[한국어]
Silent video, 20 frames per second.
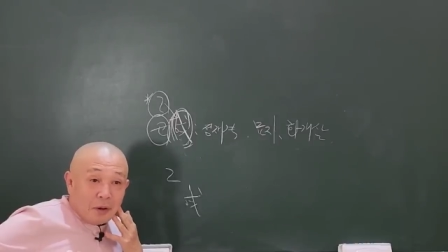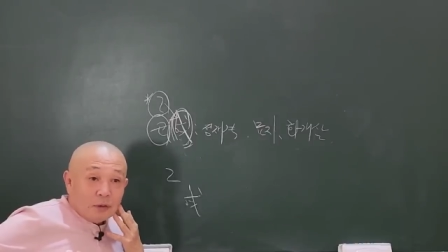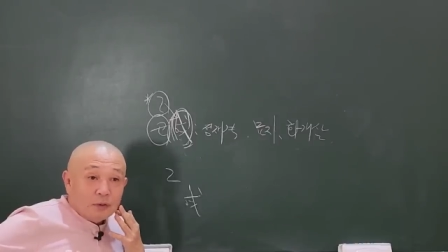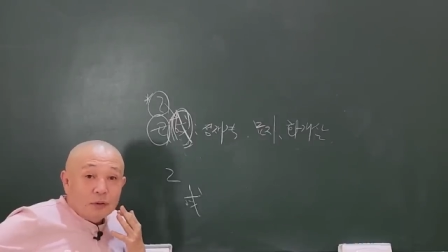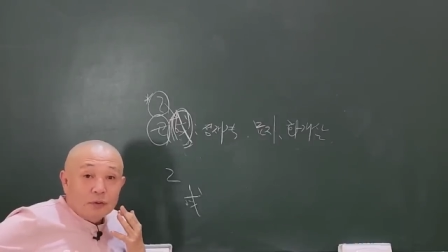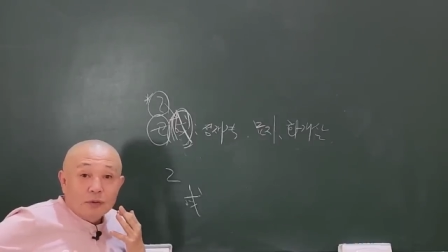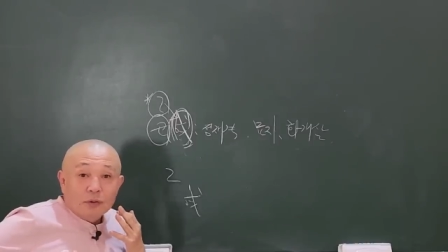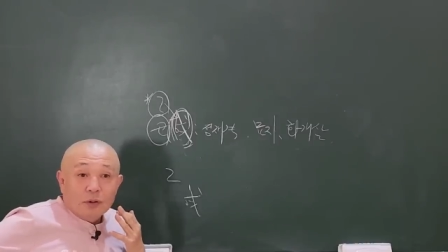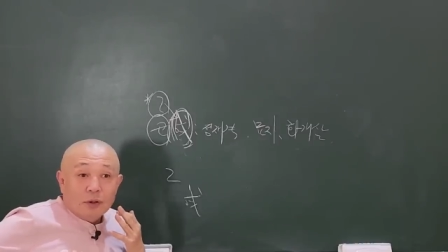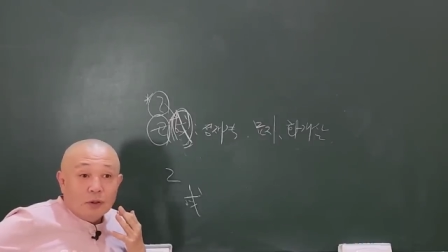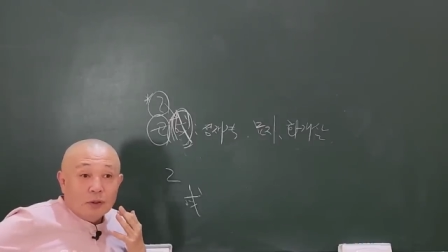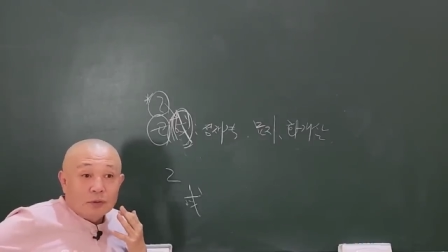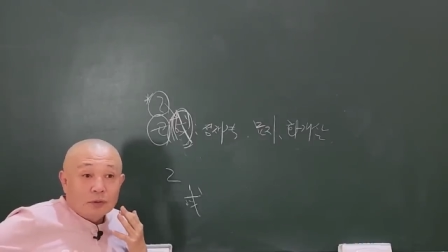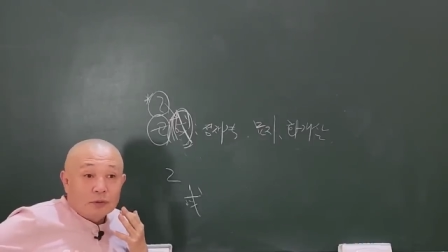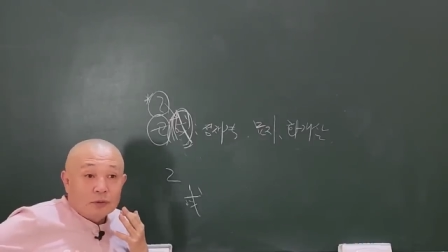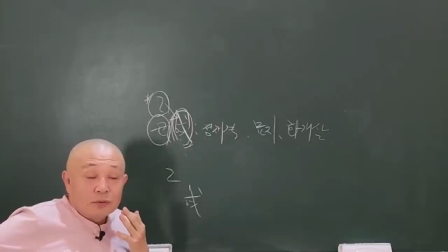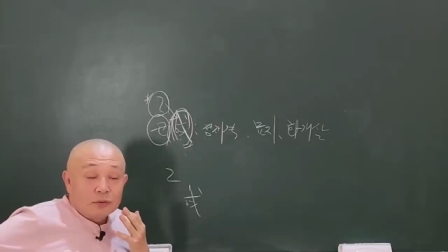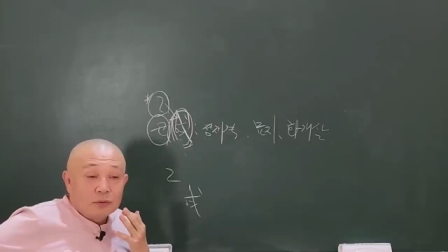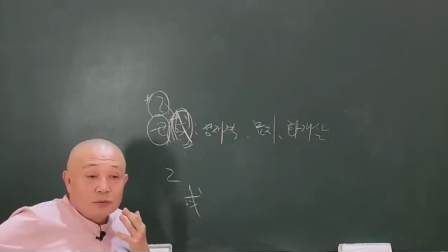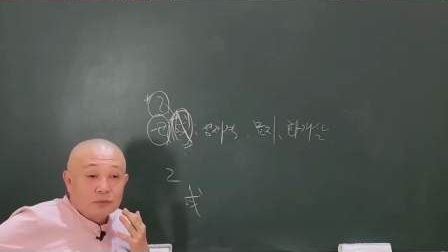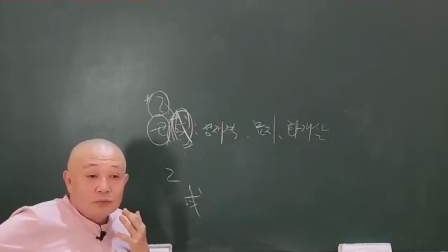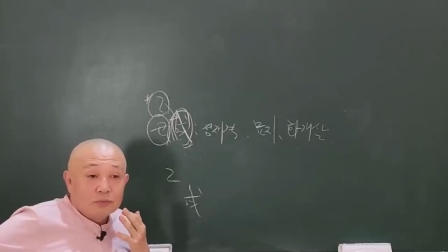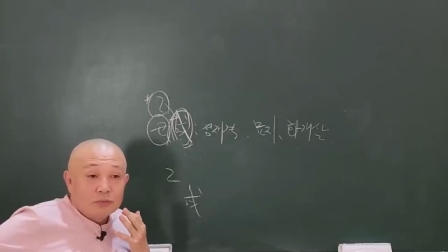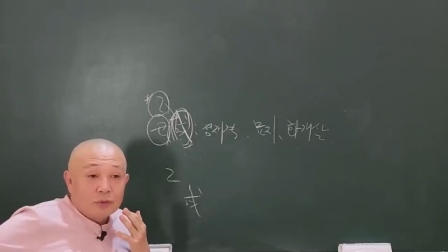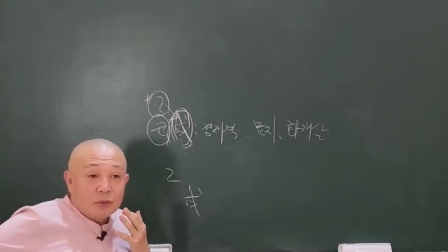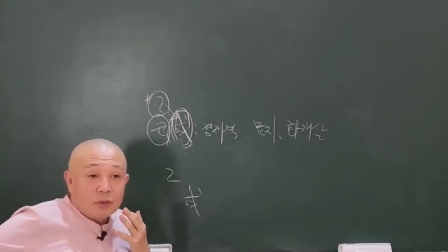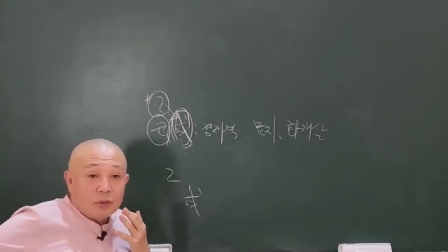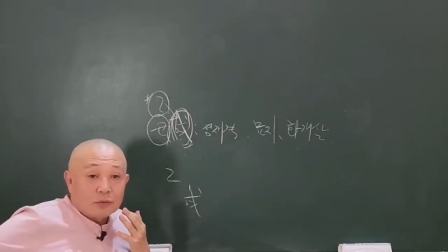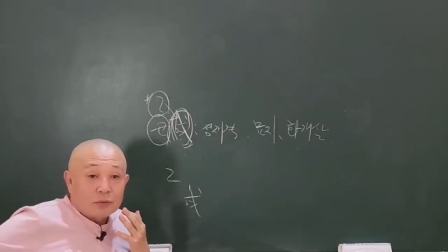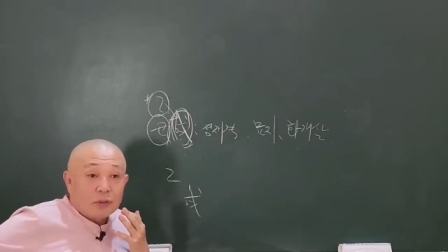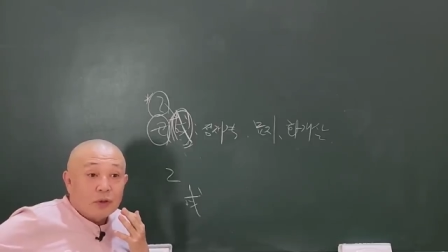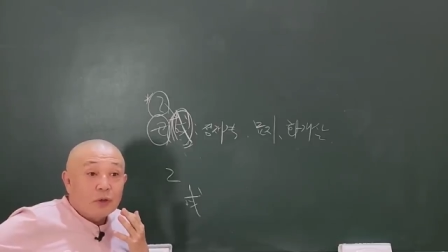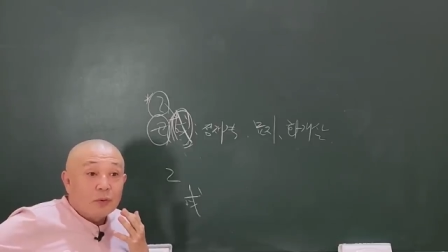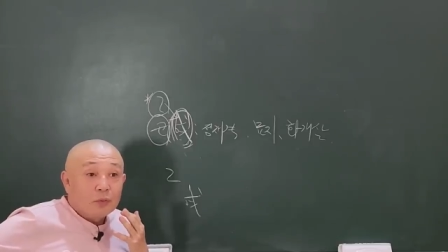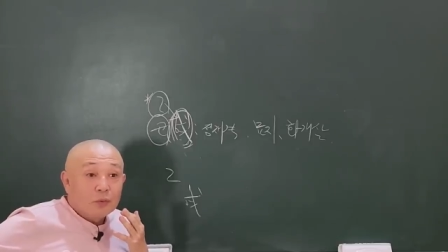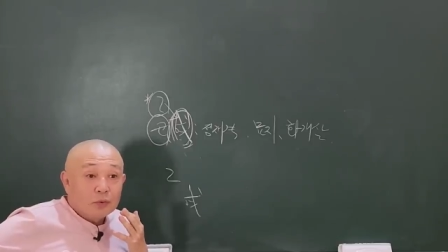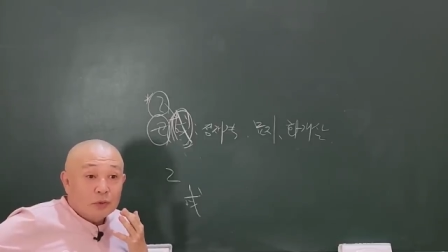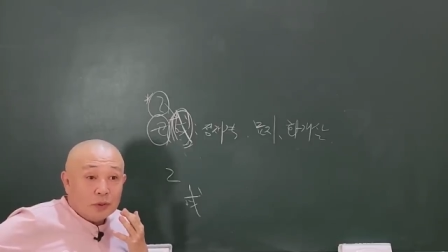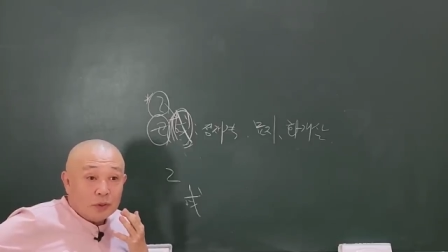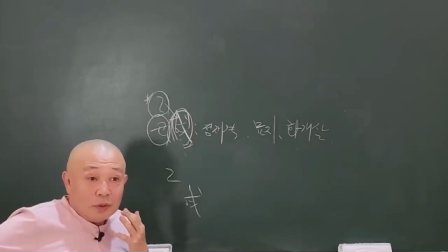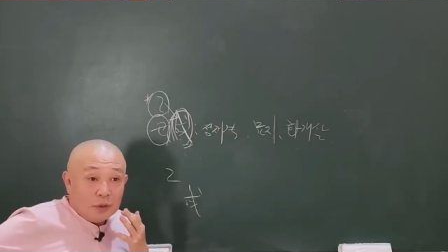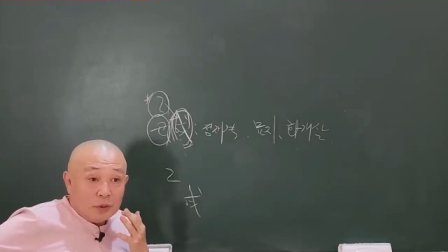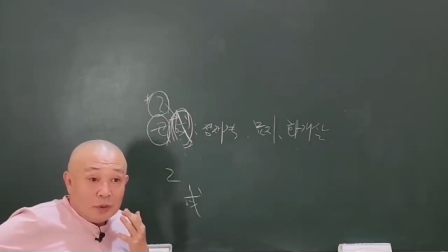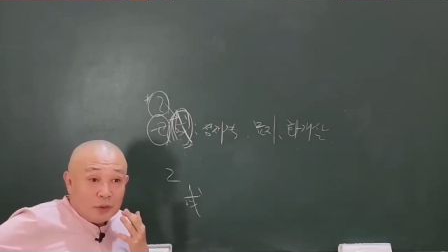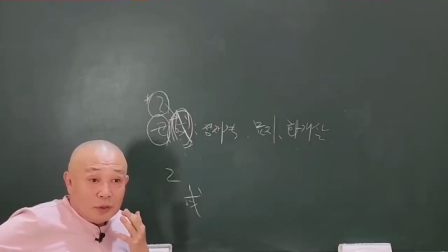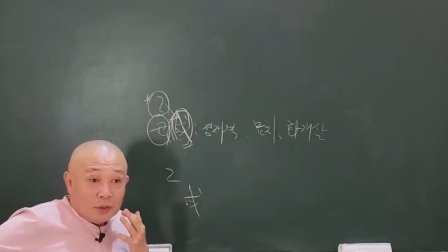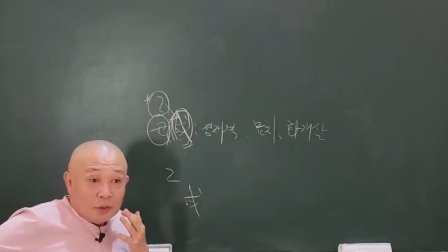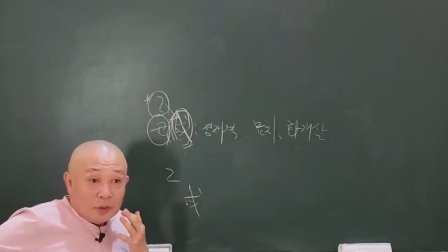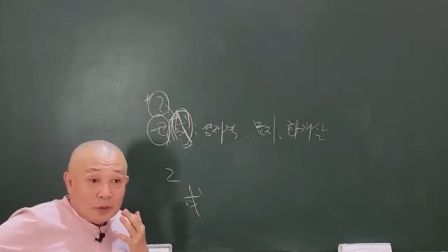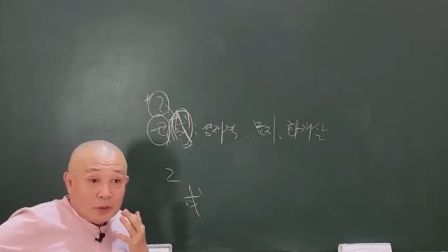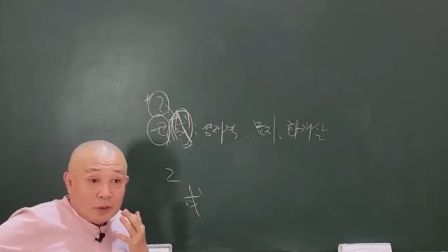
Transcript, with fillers: 아, 옛날, 그, 그, 누구야, 서가모니.